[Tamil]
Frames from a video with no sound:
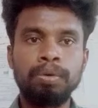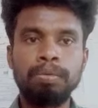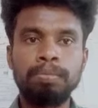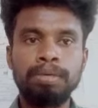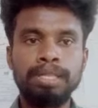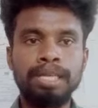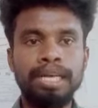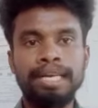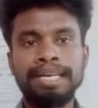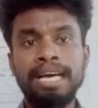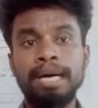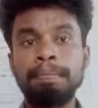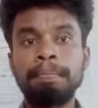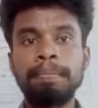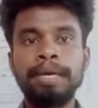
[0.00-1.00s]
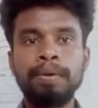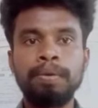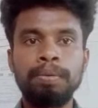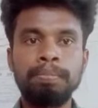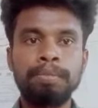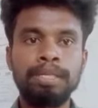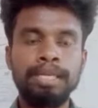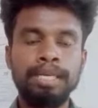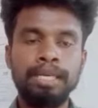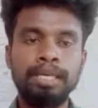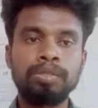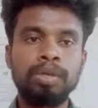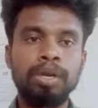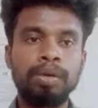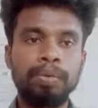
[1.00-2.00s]
ஒன்பது இல்லைன்னா அம்பை ஒன்பது
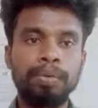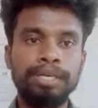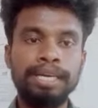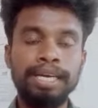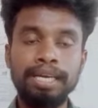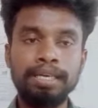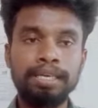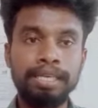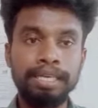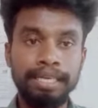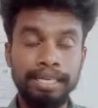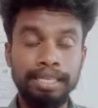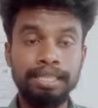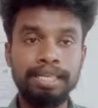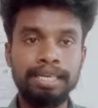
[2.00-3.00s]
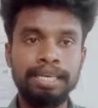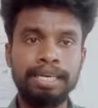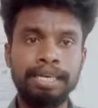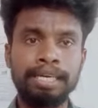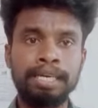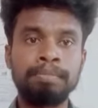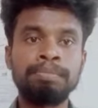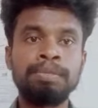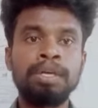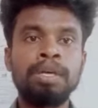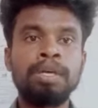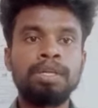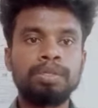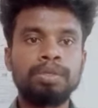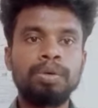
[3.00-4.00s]
என்று சொல்லக்கூடிய இந்த நெல் ரகம்
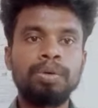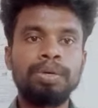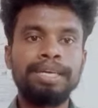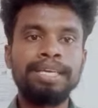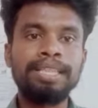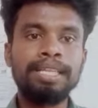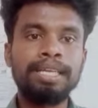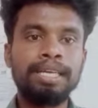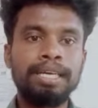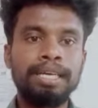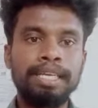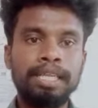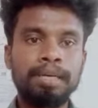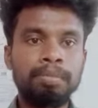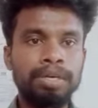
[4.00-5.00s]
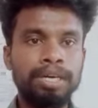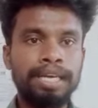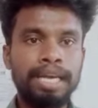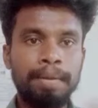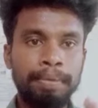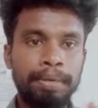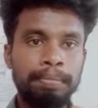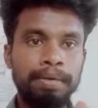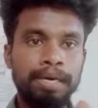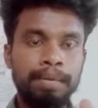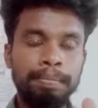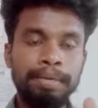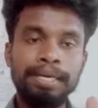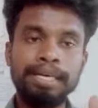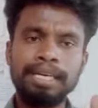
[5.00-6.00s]
ஸோ இந்த இதுக்கு முன்னாடி அம்பை
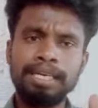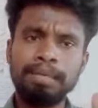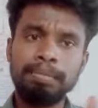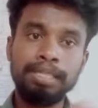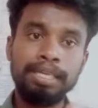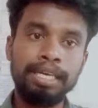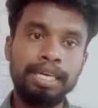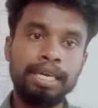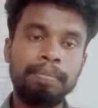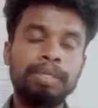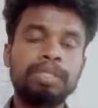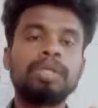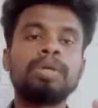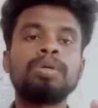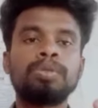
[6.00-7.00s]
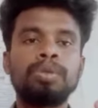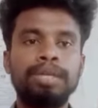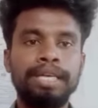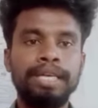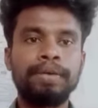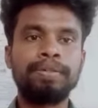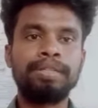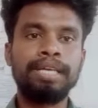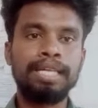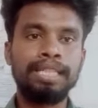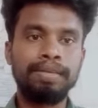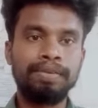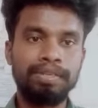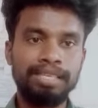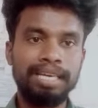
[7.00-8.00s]
அம்பை நிலரம் பற்றி நிறையா பேசியிருக்கோம் ஸோ இன்றைக்கி வந்து
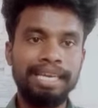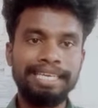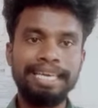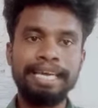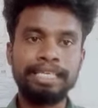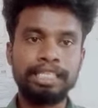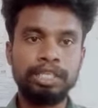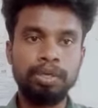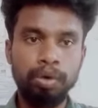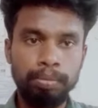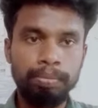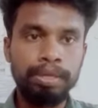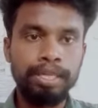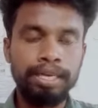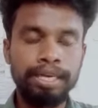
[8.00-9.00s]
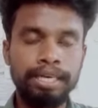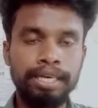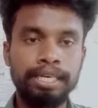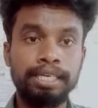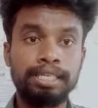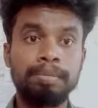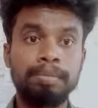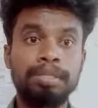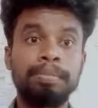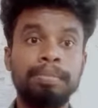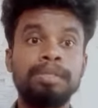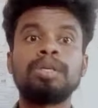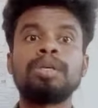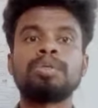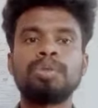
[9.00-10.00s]
அந்த வரிசையில் ஏஎஸ்டி ஒன்பது என்ற நிலரத்தை பற்றி
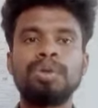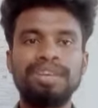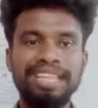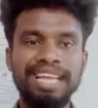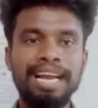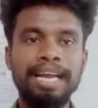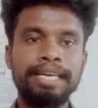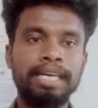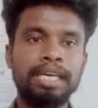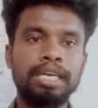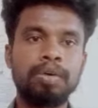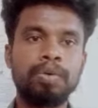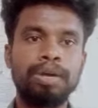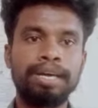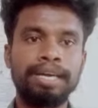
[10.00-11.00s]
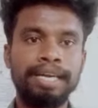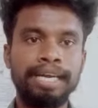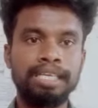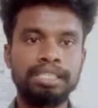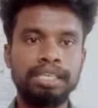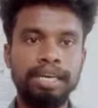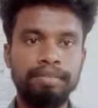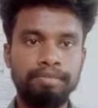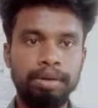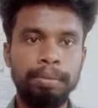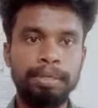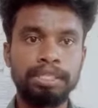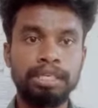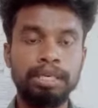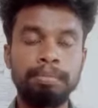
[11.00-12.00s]
பேசியிருக்கோம் ஸோ இது ரிலேட்டடான ஒரு அக்ரிகல்ச்சர்
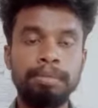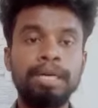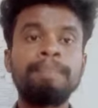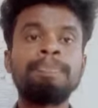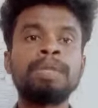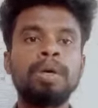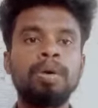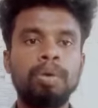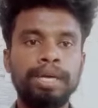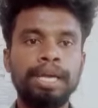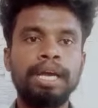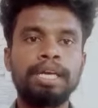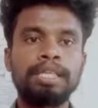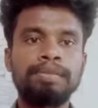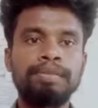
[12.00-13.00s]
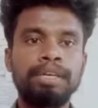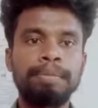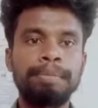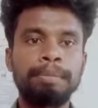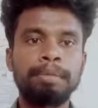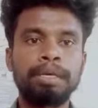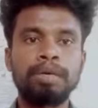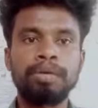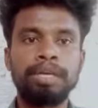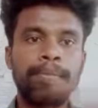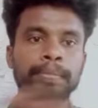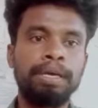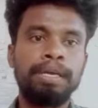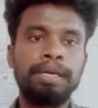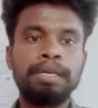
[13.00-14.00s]
இன்ஃபர்மேஷன் நண்பா ஓகே அடுத்த வீடியோவில் மீட் பண்ணலாம்
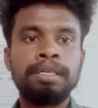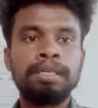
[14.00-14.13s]
ஓகே பாய்